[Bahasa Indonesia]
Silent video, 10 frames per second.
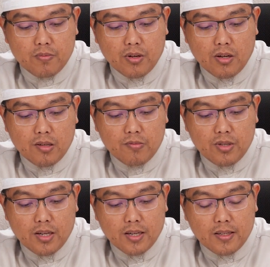Semoga Allah
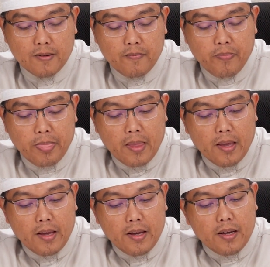mudahkan ya.
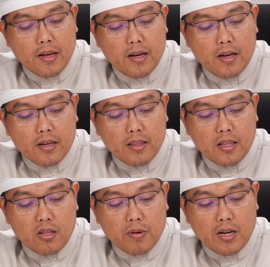Uh, kita
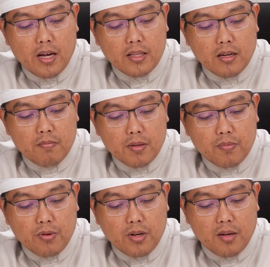lanjut pada ayat
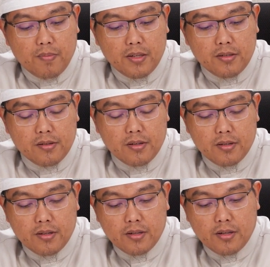ke-48.
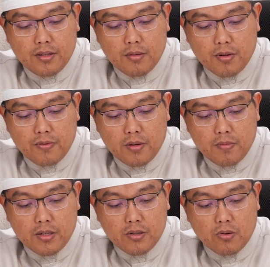Allah
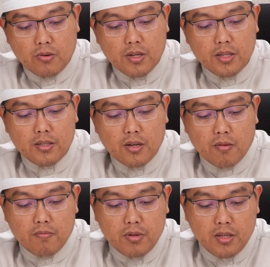berfirman, Qul inna
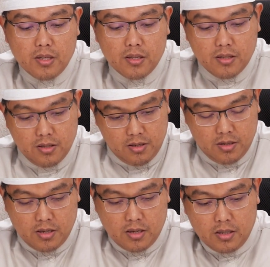rabbi
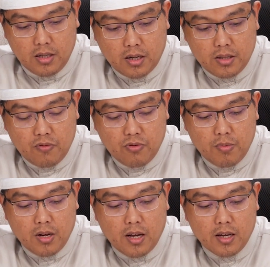yakzifu
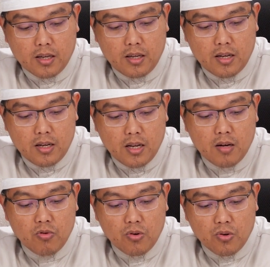bil haqqi
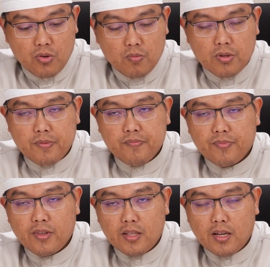allamul ghuyub.
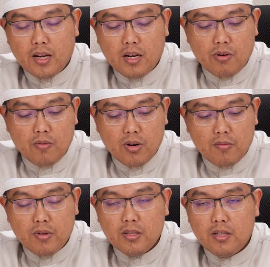Katakanlah wahai
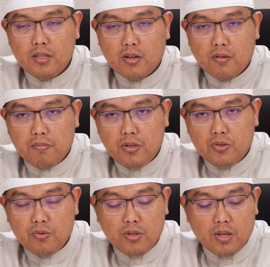Muhammad, inna rabbi
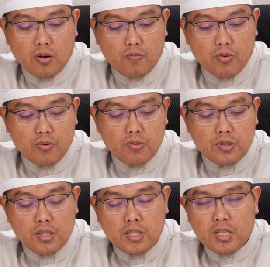sungguhnya Rabbku
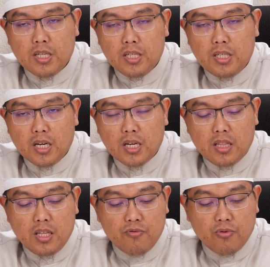
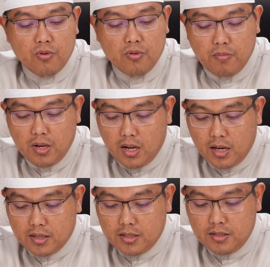yakzifu bil
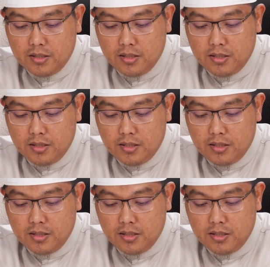haqq.